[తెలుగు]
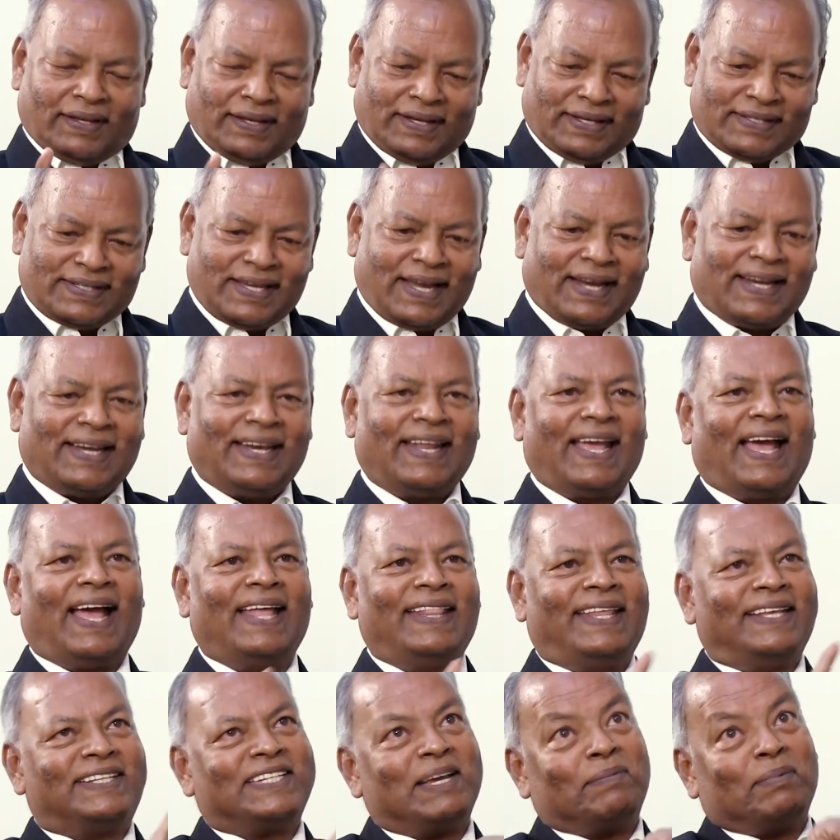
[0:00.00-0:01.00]
ఆధిపత్యాలు
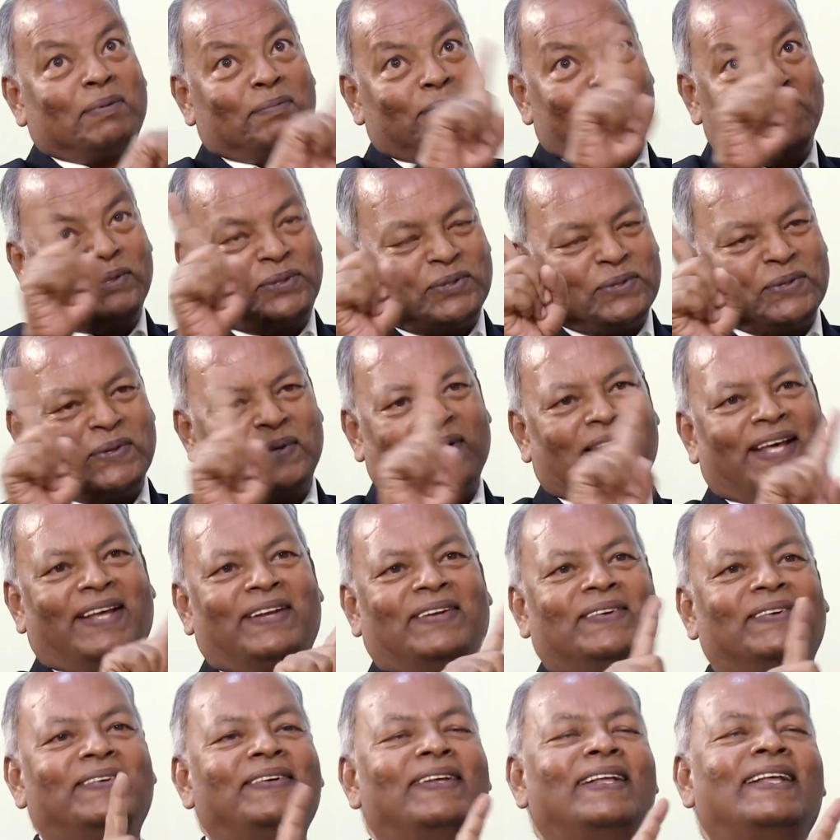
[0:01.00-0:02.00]
చెప్పబోతూ
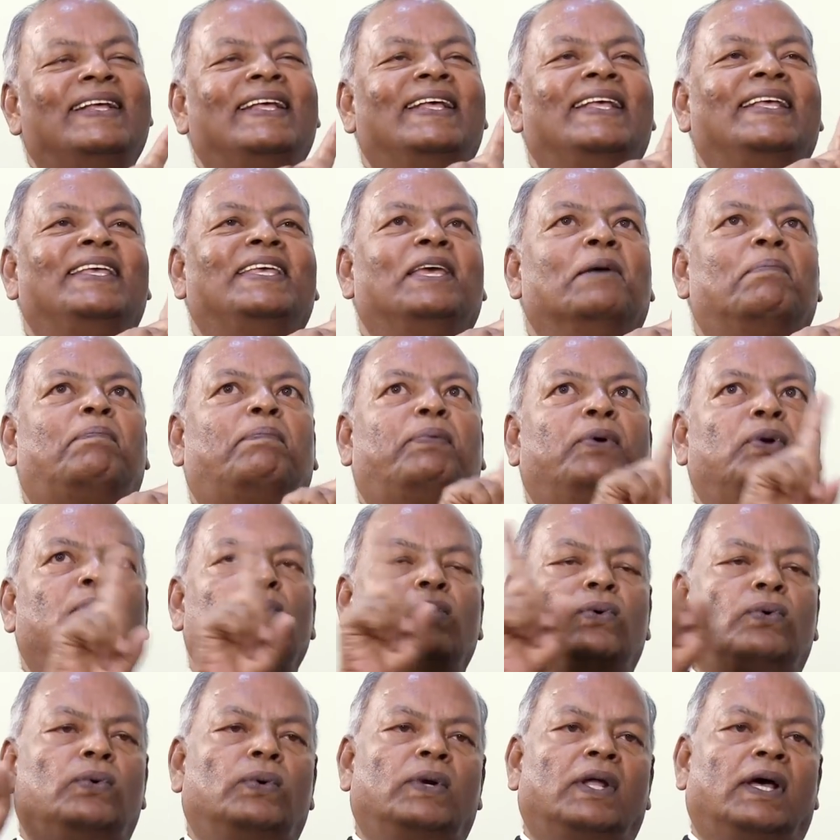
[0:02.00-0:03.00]
ఉన్నాను ఎప్పుడు
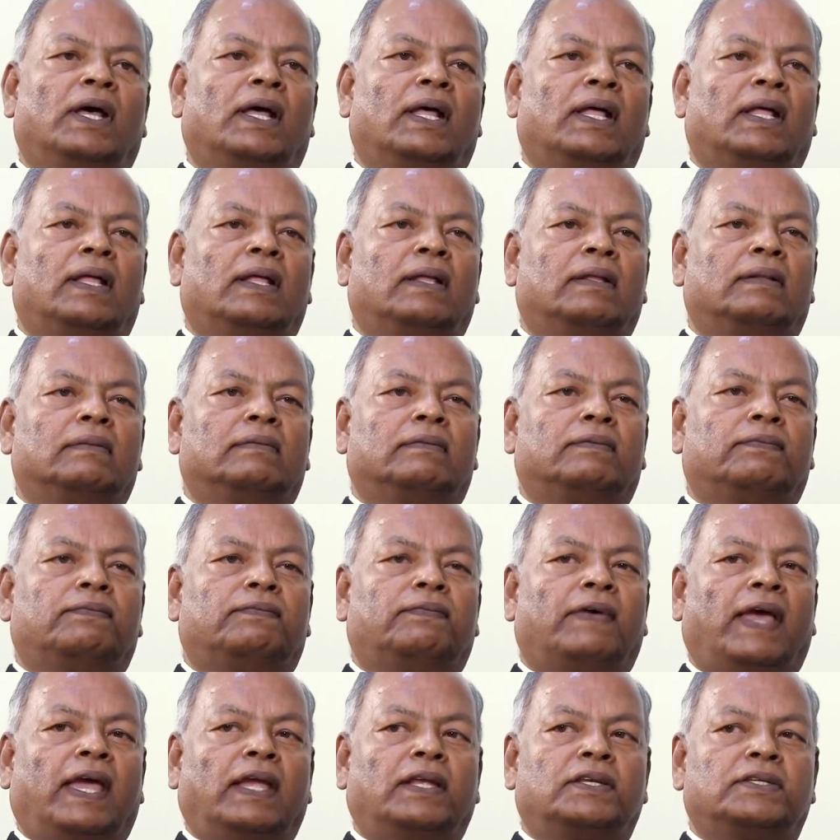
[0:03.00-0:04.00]
కూడా
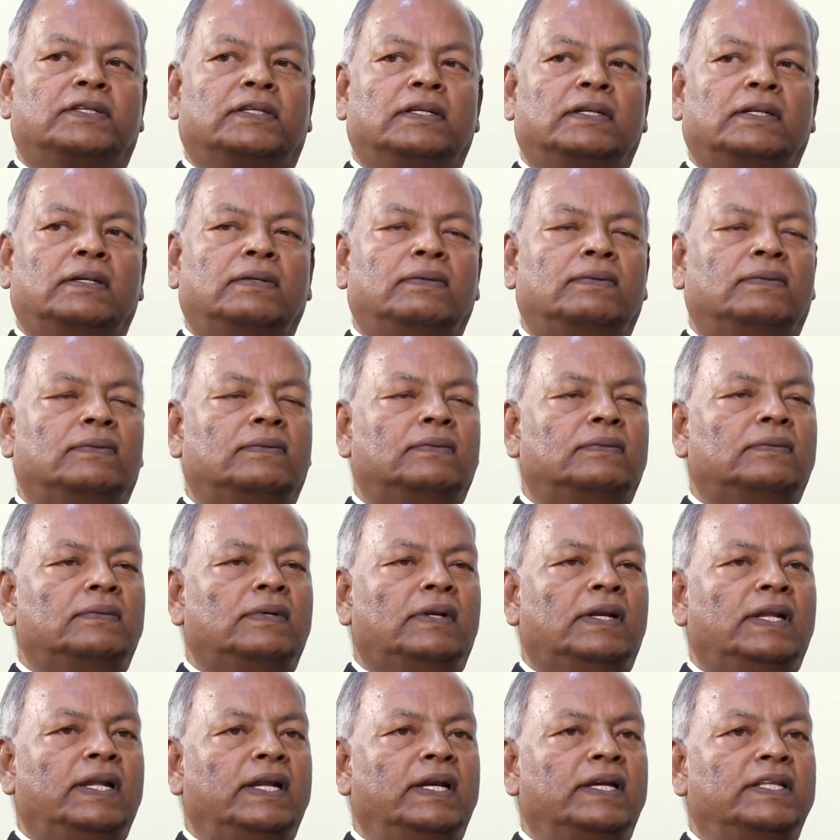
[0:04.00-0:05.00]
ఫ్యాక్షన్ను
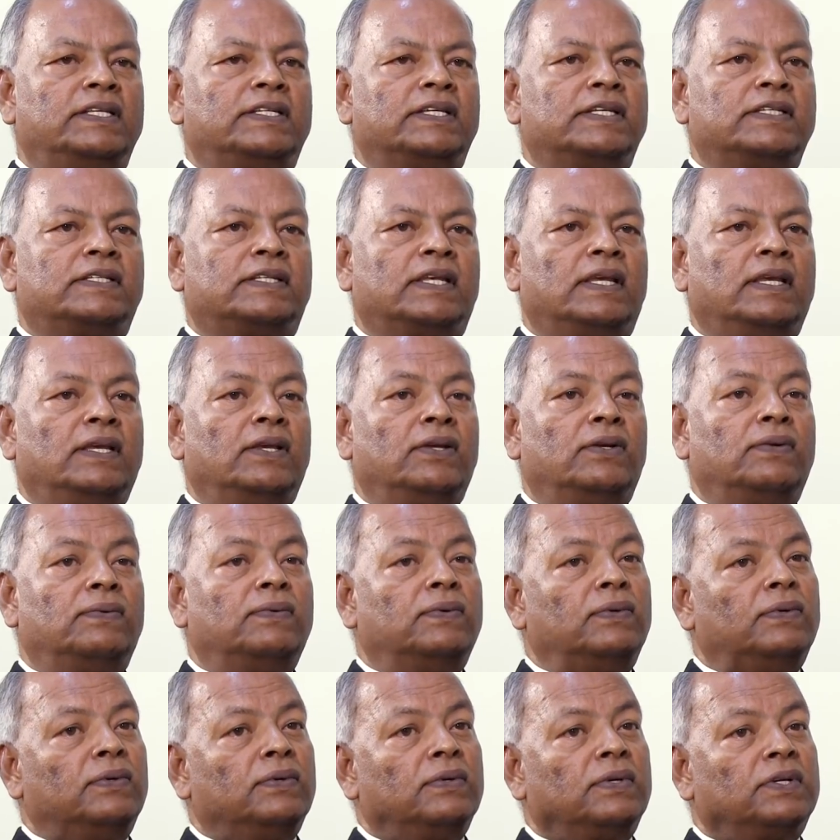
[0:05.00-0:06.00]
లీడ్ చేసే
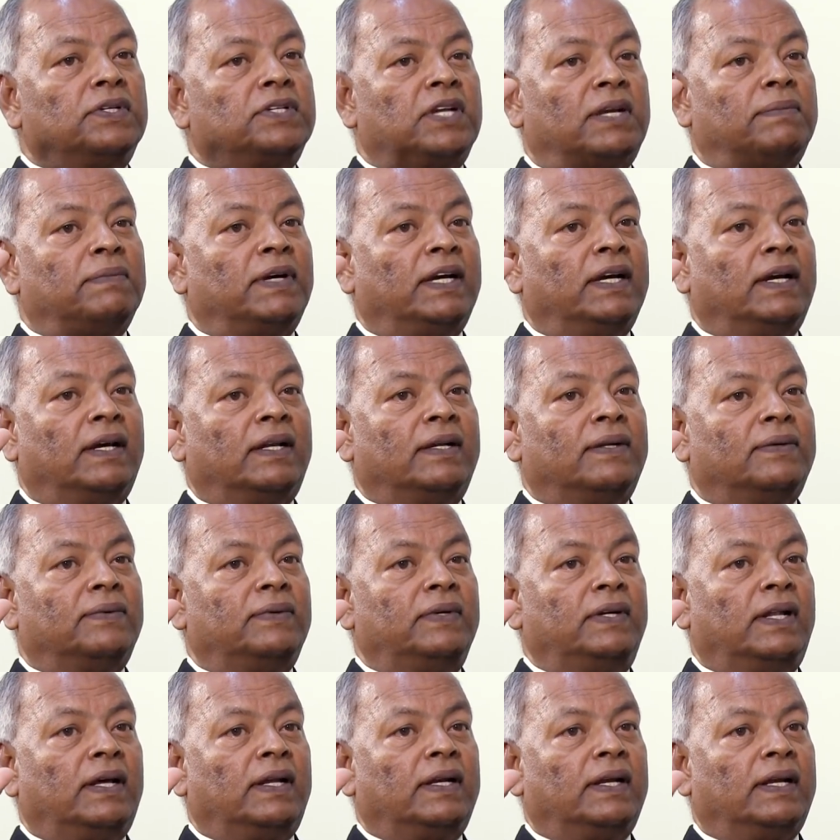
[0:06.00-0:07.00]
ఇరువురు క్షేమంగానే
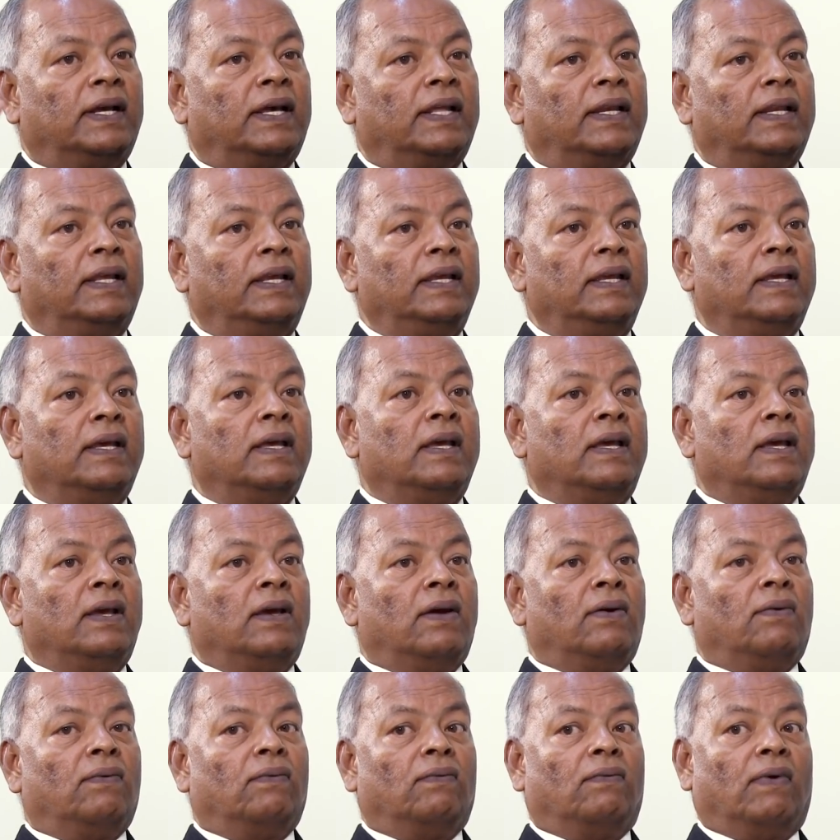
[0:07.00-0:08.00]
ఉంటారు కానీ
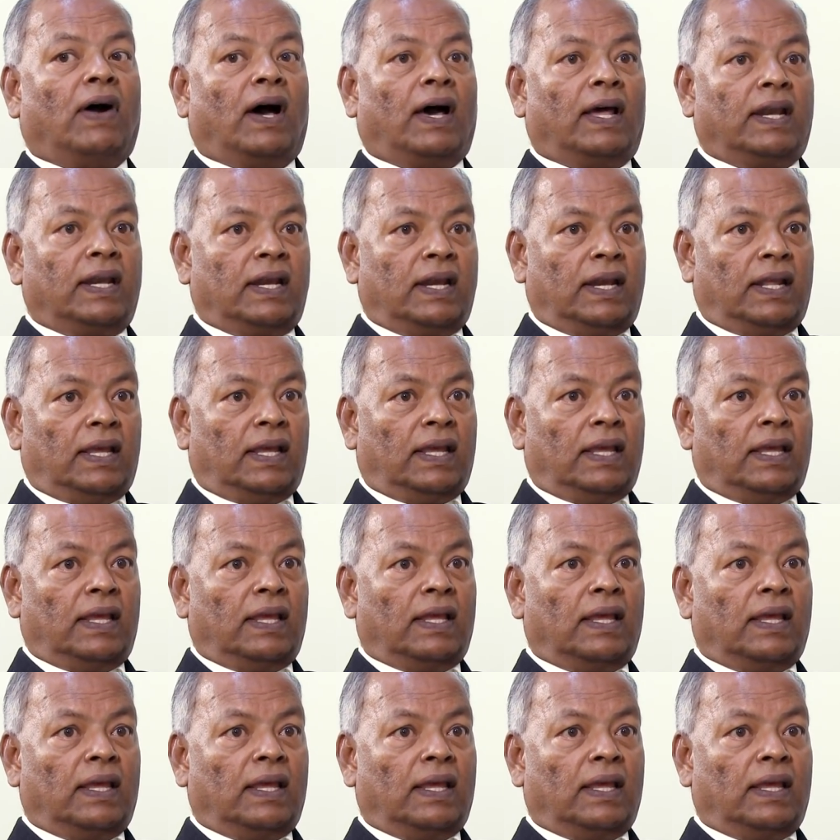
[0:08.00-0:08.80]
వారిని